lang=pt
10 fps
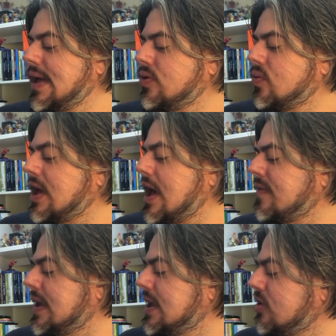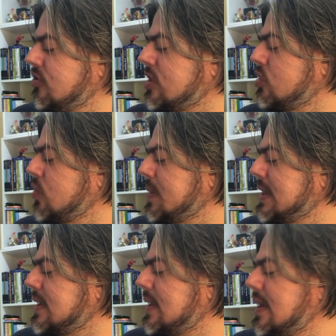Do Kevin Eastman e do
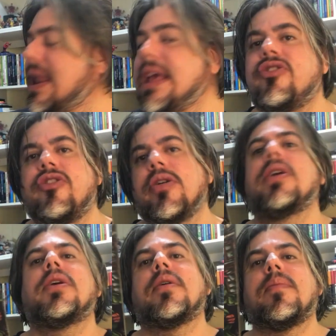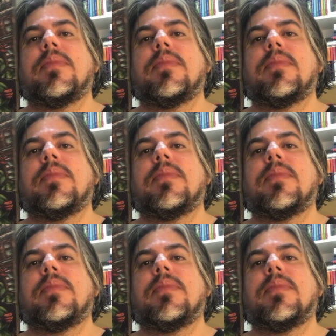Peter Leite aqui.